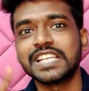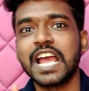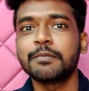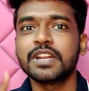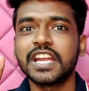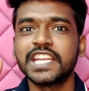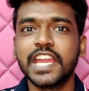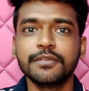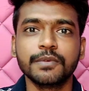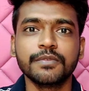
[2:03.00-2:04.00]
ஸ்னாப் ட்ராகன்
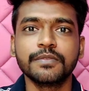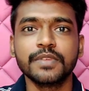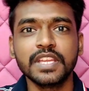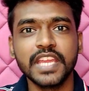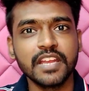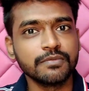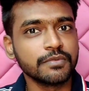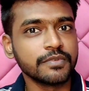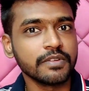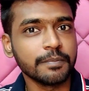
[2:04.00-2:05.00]
எயிட் ஃபிஃப்டி ஃபைவ் எயிட்
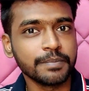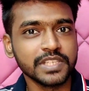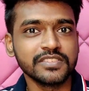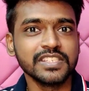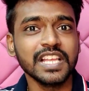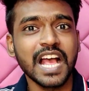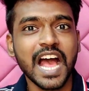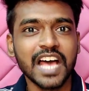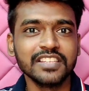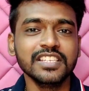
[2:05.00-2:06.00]
ஃபிஃப்டி ஃபைவ் ப்ளஸ்ஸு
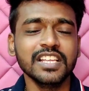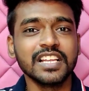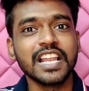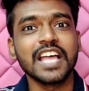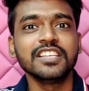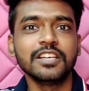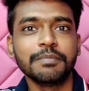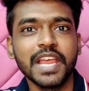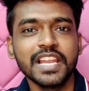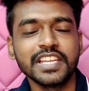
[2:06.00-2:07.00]
அது இல்லை அதுக்கு
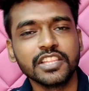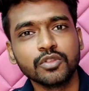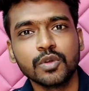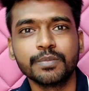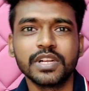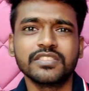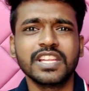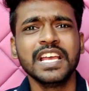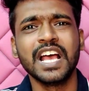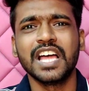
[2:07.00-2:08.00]
மேலே எந்த ஒரு
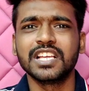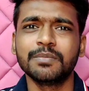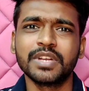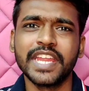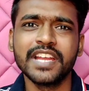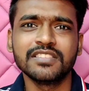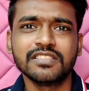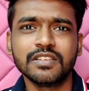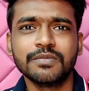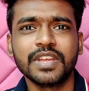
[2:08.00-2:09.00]
ப்ராசர் அதுக்கப்புறம் எயிட்
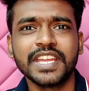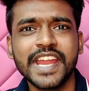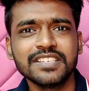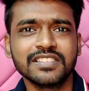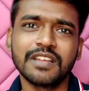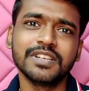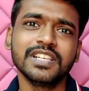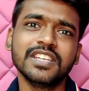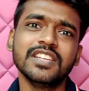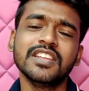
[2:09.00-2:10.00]
சிக்ஸ்டி ஃபைவ் எயிட்
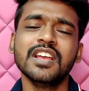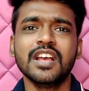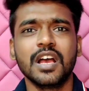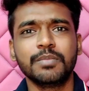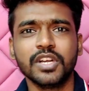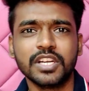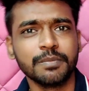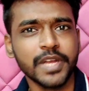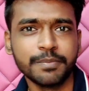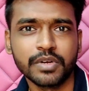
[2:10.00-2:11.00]
செவன்ட்டி அப்புறம்
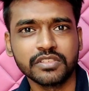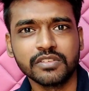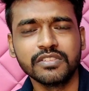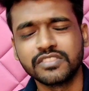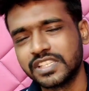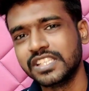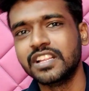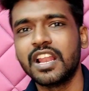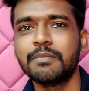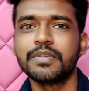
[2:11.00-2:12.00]
ட்ரிபிள் எயிட் ப்ராசரும்
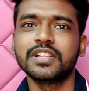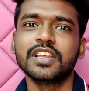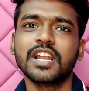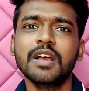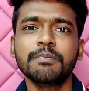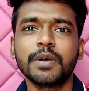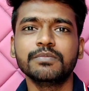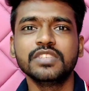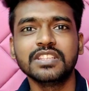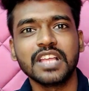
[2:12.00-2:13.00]
இதெல்லாம் பார்த்தீங்கன்னா
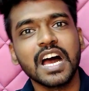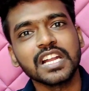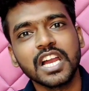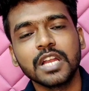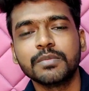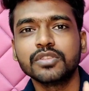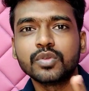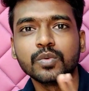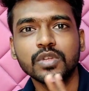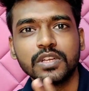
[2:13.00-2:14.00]
பப்ஜி தாராளமாக
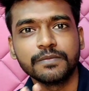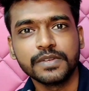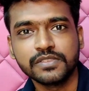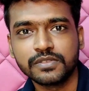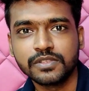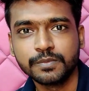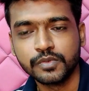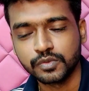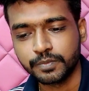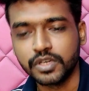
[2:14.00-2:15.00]
தொண்ணூறு எஃபிஎஸ் வந்து
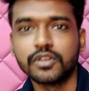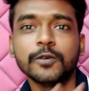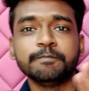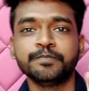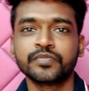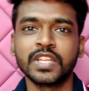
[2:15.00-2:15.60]
புஷ் பண்ணும்